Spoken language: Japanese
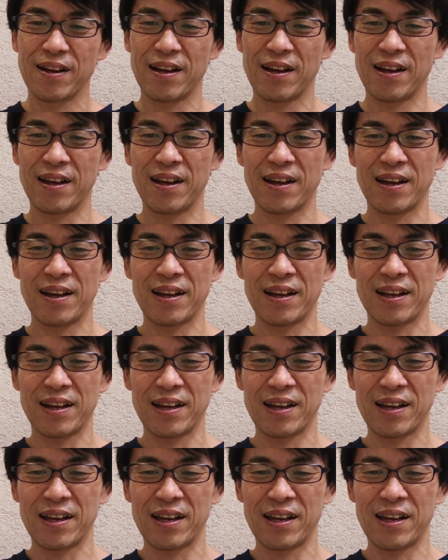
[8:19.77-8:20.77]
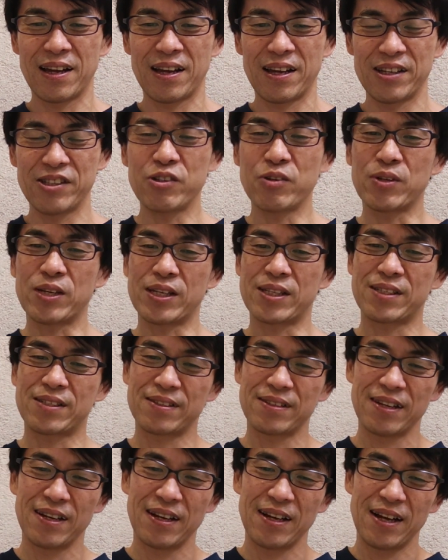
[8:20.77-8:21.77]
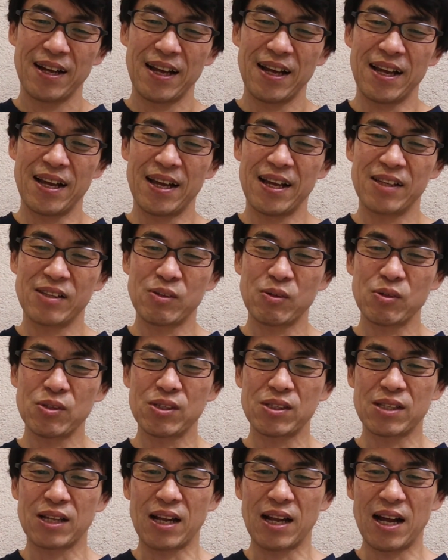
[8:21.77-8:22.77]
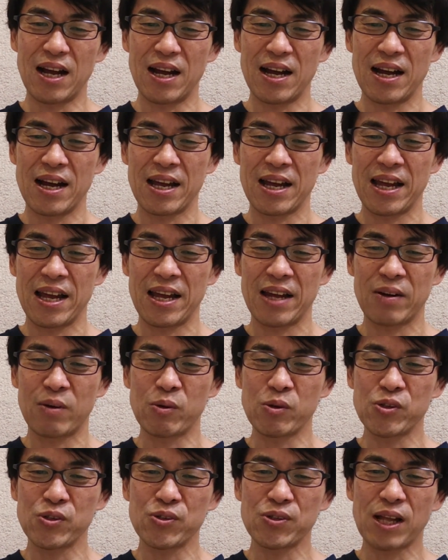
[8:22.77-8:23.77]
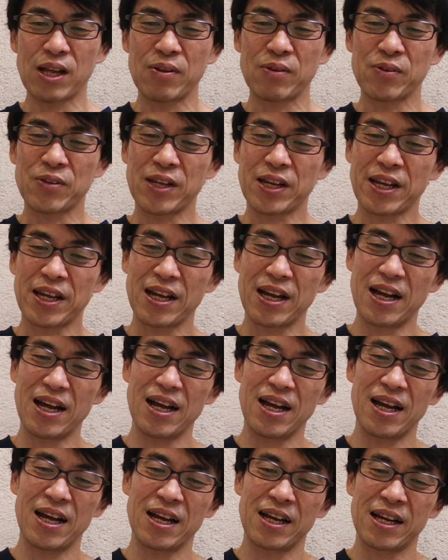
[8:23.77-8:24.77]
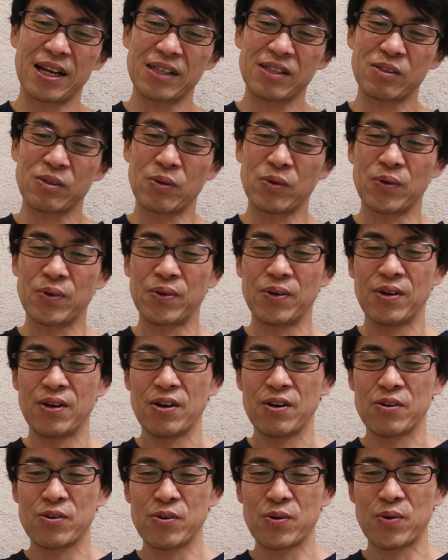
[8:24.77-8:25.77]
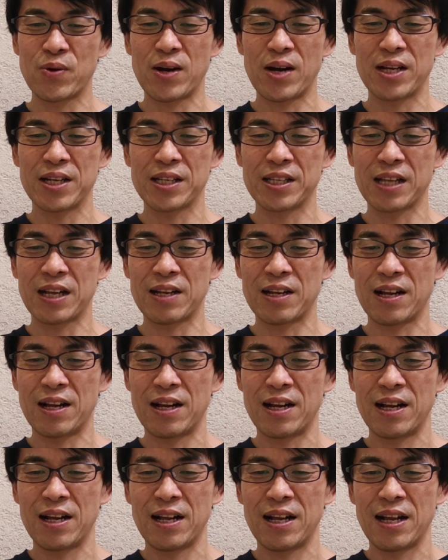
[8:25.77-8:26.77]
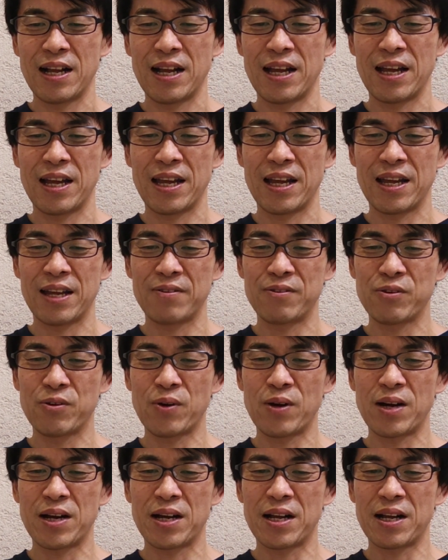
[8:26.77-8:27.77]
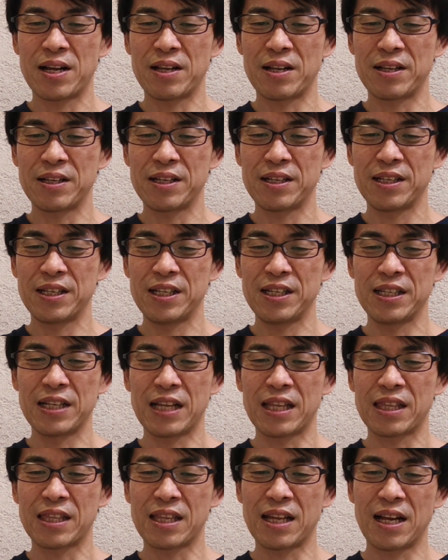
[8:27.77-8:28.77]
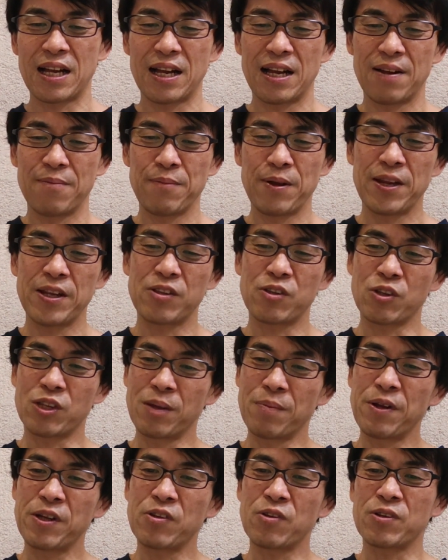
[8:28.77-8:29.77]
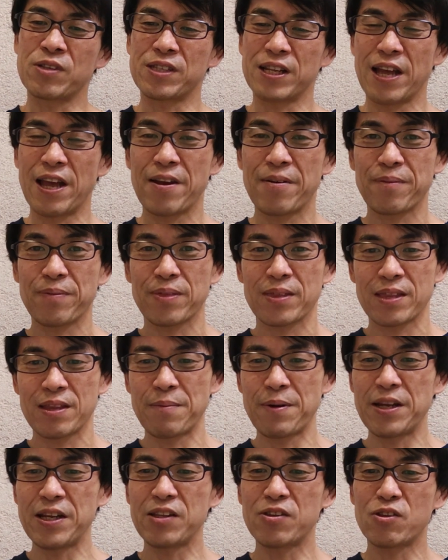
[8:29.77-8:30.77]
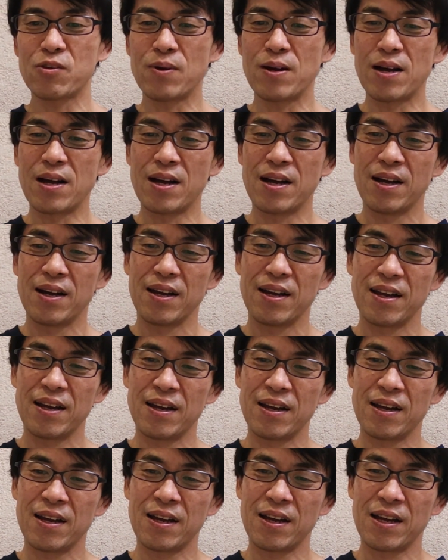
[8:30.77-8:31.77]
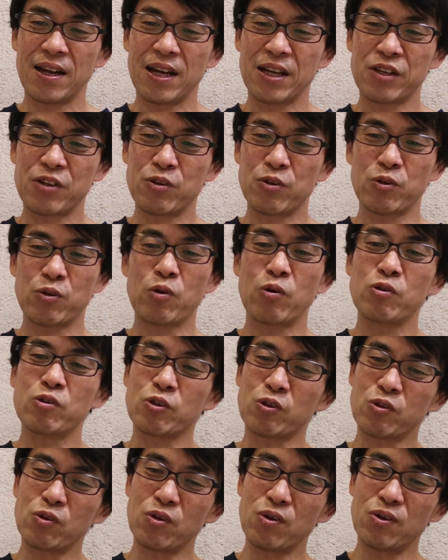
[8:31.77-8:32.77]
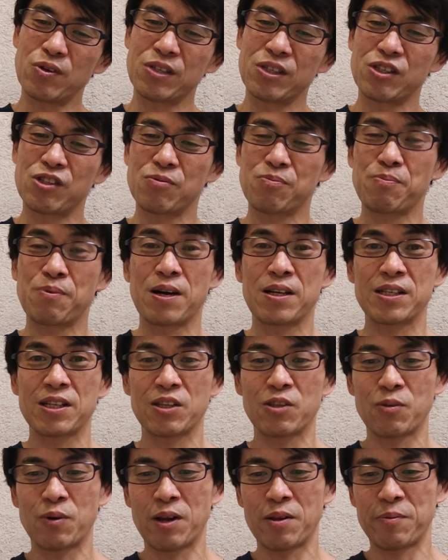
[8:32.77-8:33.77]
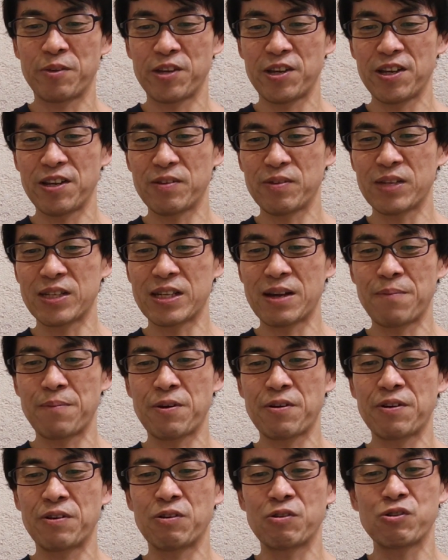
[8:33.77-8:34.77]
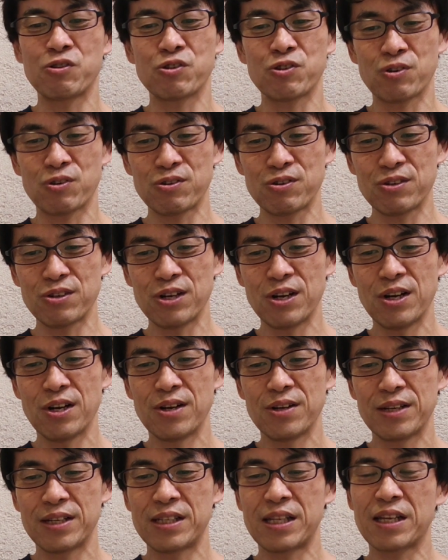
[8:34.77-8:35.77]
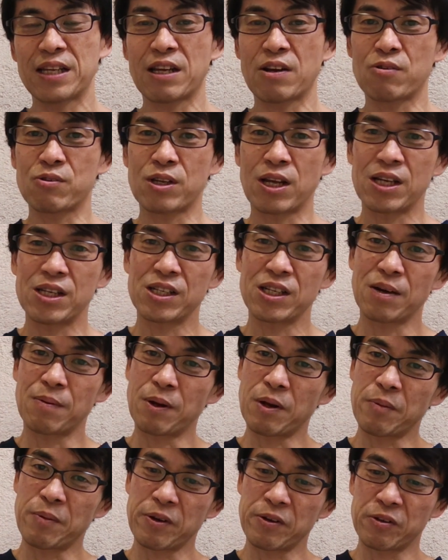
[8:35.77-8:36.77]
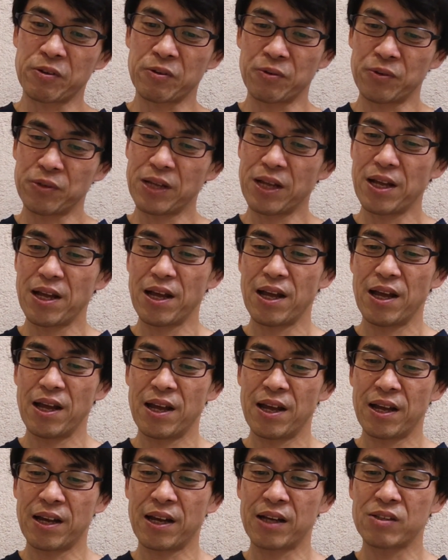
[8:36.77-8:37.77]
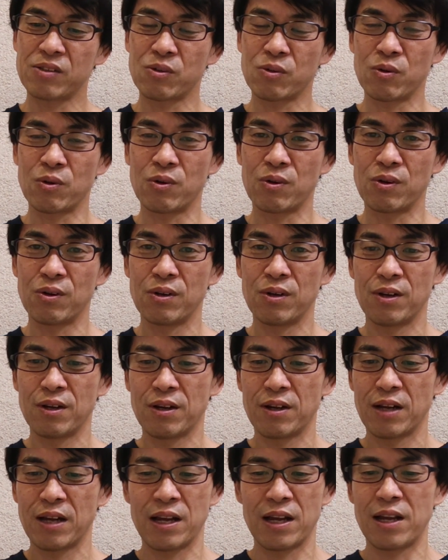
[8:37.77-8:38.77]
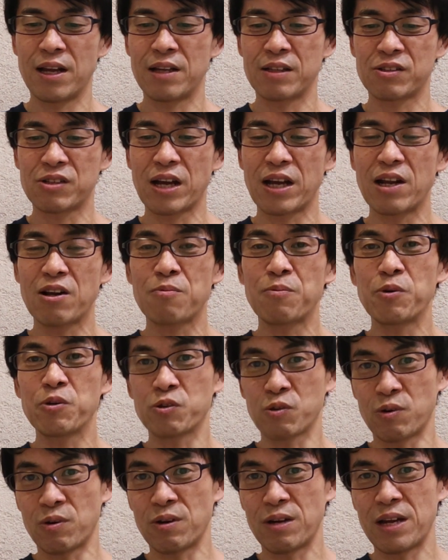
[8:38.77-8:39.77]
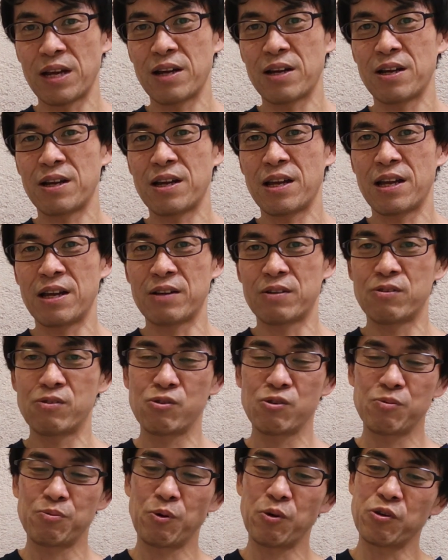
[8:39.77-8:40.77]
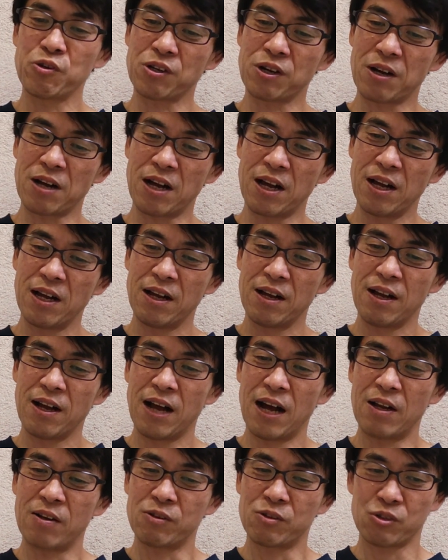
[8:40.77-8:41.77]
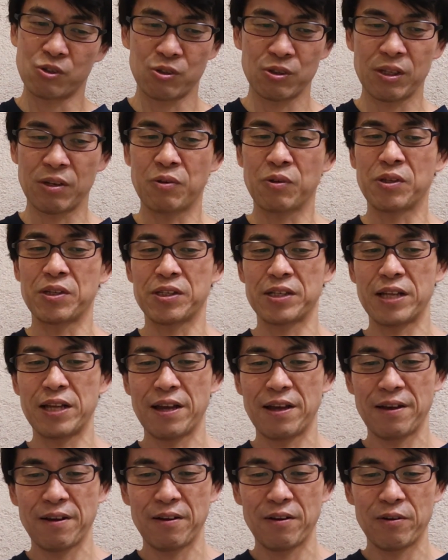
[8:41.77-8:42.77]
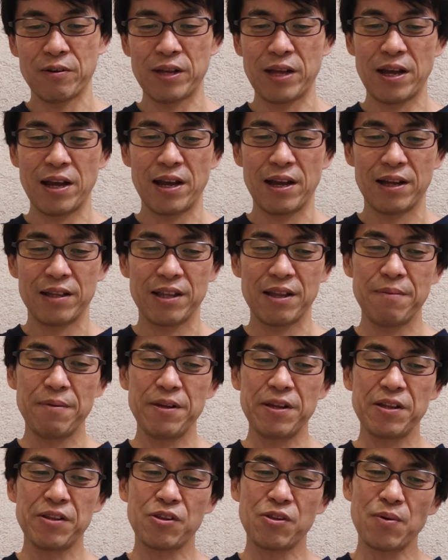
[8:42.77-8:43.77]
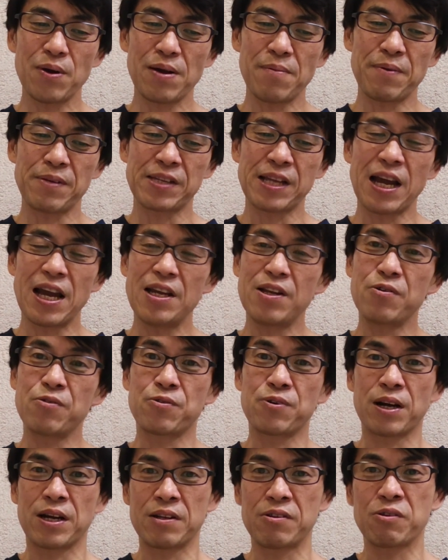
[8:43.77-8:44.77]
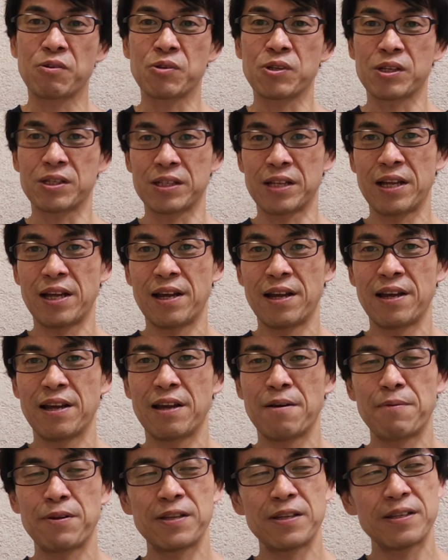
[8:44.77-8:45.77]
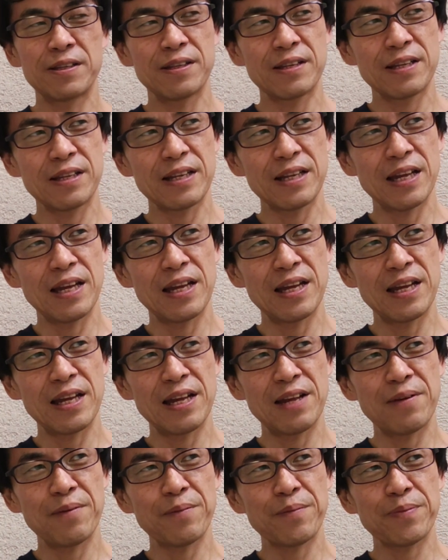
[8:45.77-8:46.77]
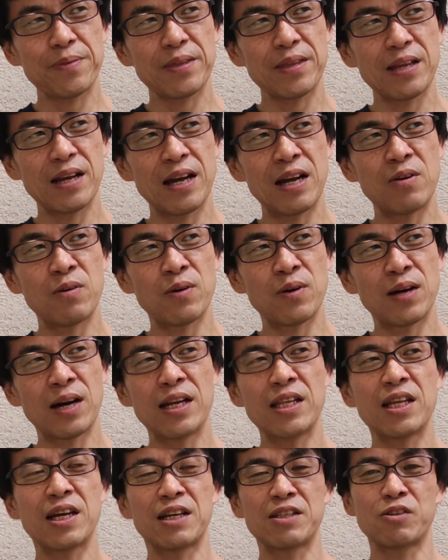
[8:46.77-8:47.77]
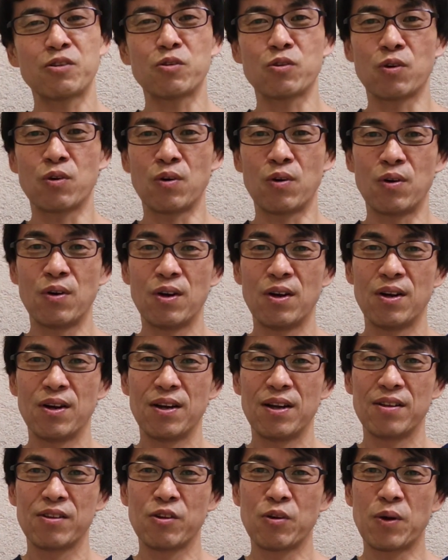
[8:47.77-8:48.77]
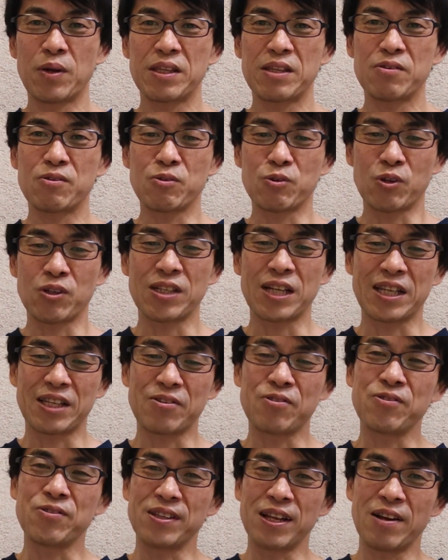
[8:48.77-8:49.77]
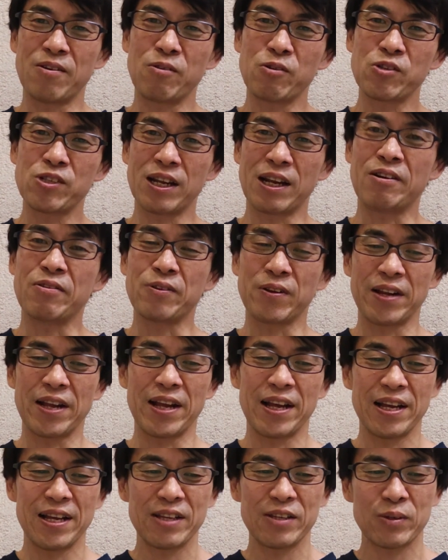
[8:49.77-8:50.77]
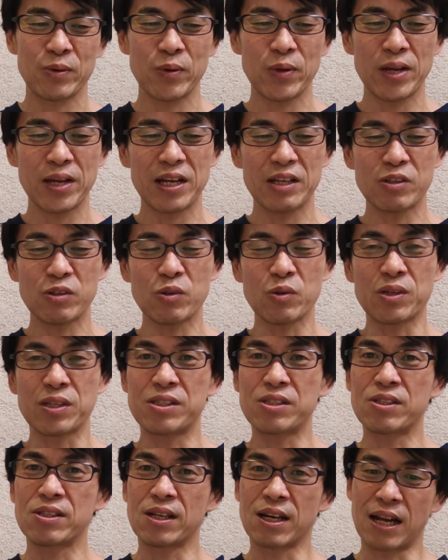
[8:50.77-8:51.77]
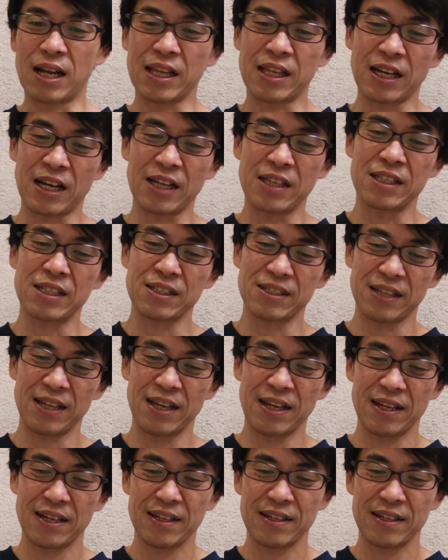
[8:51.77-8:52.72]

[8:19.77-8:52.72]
えー、以上です、えー、そしたら、えー、50代の竹がガストのフロアにな、えー、フロアになったメリットデメリットですねメリットは、えー、給料控除と20%割引、4 300円の住職で接客の最新が学べると、で、えー、ガストのえー、スカイラックポイント、えー、クールポイントがあのつくってことですねでデメリットはやっぱ体力がいっとこですねやっぱ、えー、あの体がちょっと弱ってくる年になってくるんで50になるとねその辺がちょっときついかなって感じですね